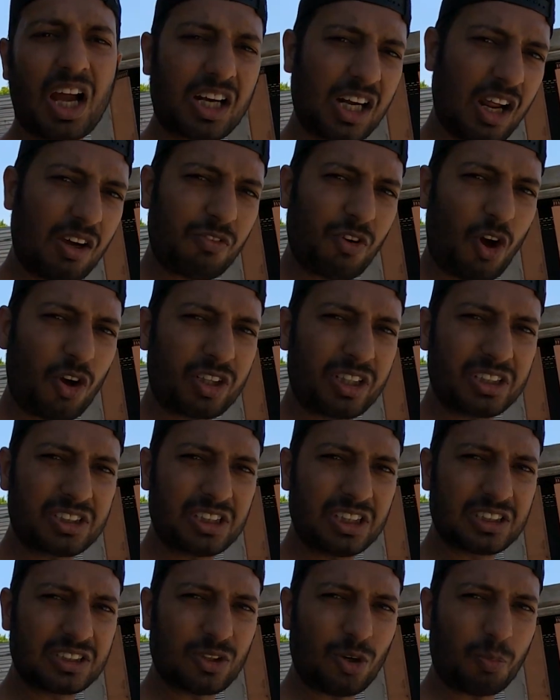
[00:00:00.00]
अगला व्लॉग
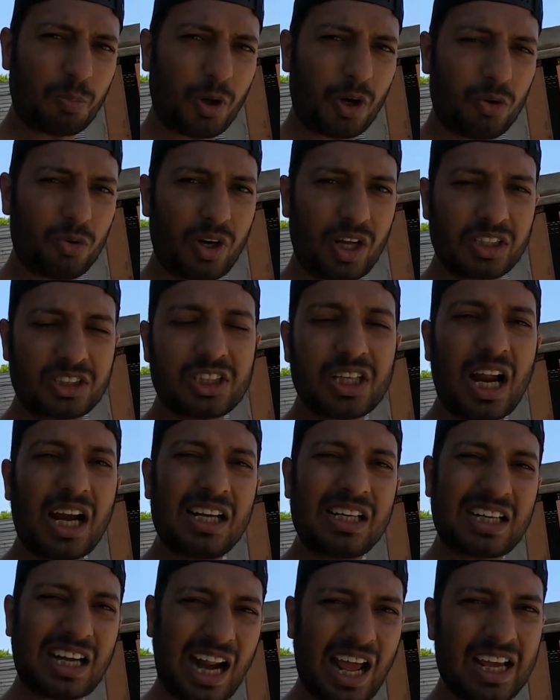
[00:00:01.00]
किस चीज़ के ऊपर होना चाहिए
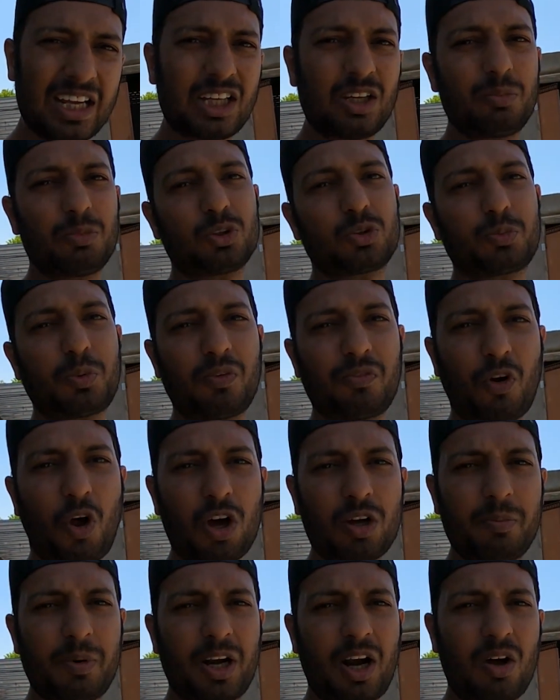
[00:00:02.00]
आई ट्राई कि मैं उस पर
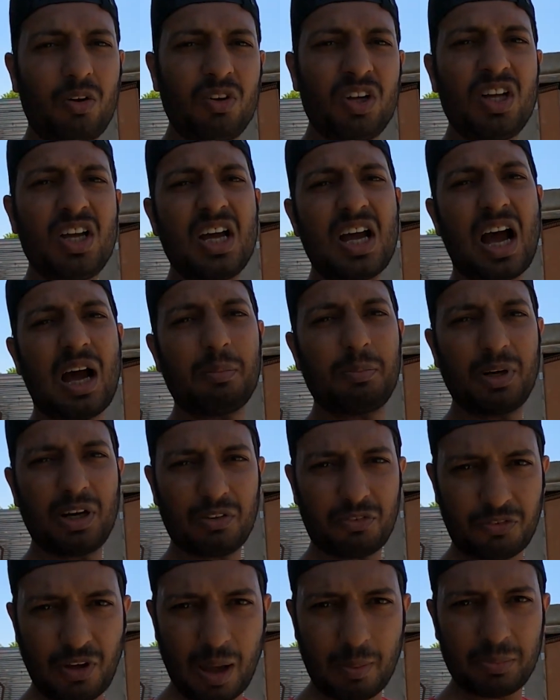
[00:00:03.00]
ब्लॉग बनाऊँ
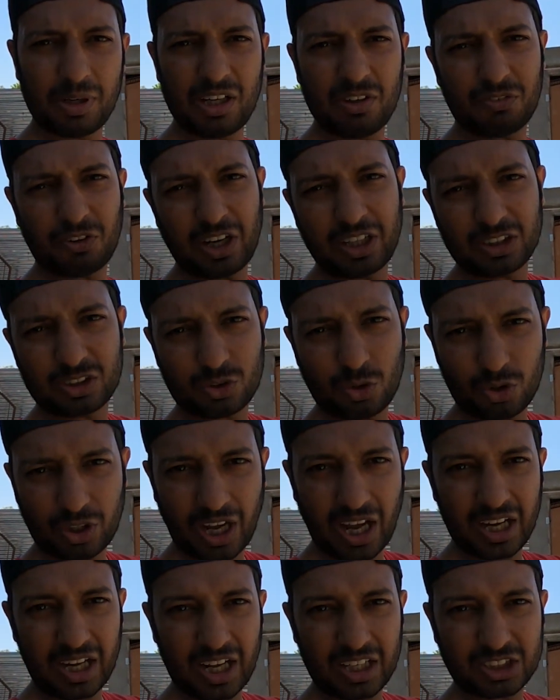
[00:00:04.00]
अपने फैमिली फ्रेंड्स को
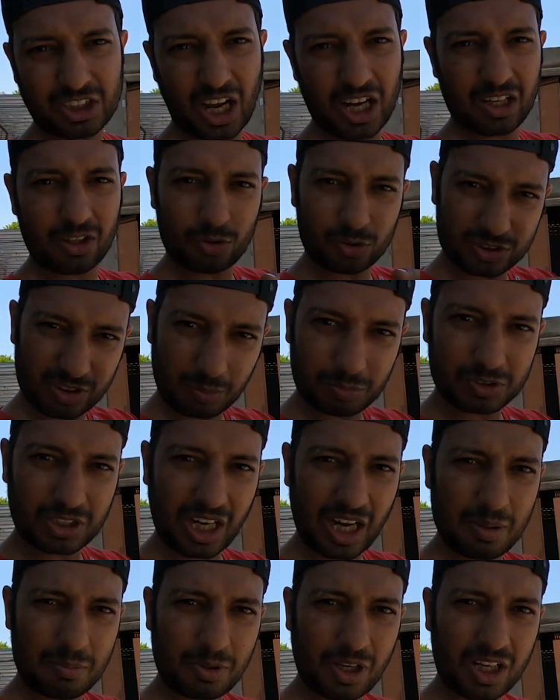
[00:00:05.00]
कहना है चैनल को
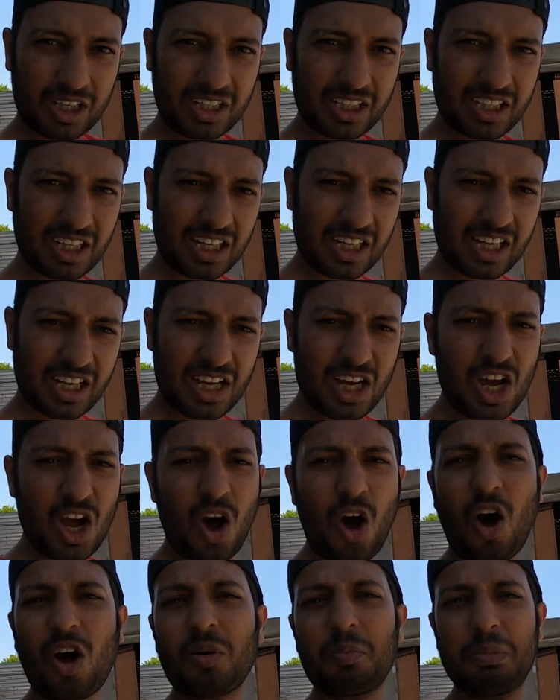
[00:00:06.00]
सब्सक्राइब करने के लिए
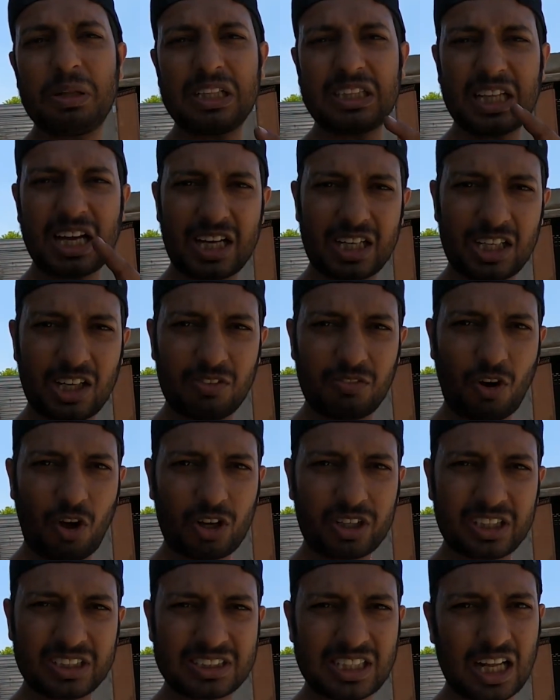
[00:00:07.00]
और मिलते हैं अगले
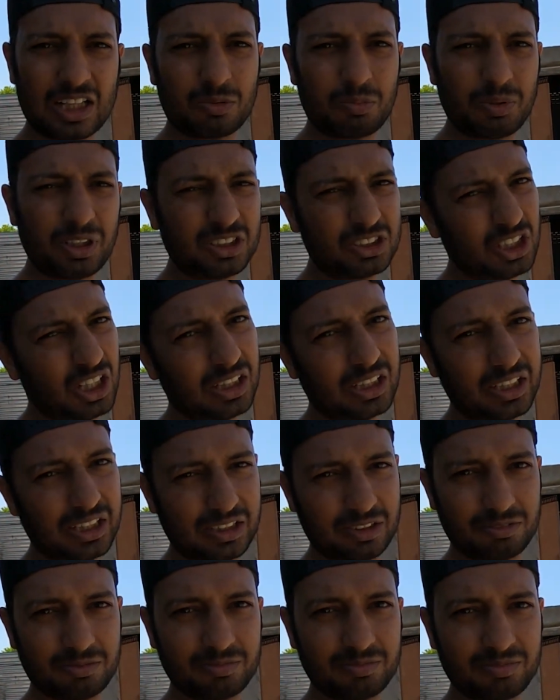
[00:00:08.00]
ब्लॉग के साथ में
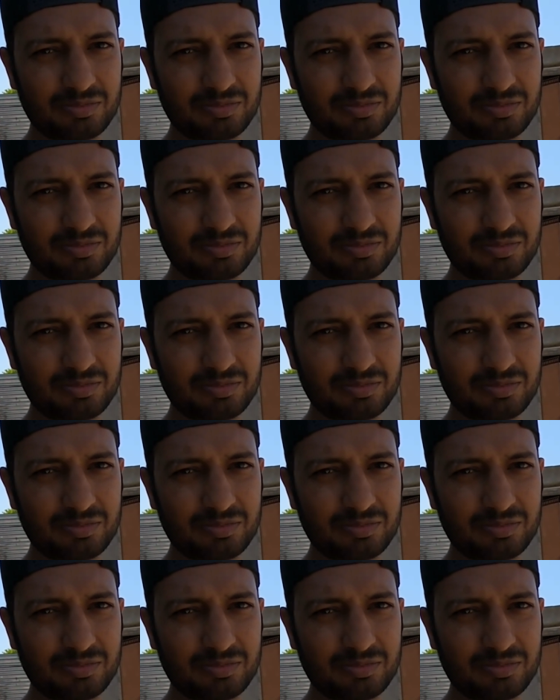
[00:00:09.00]
जल्दी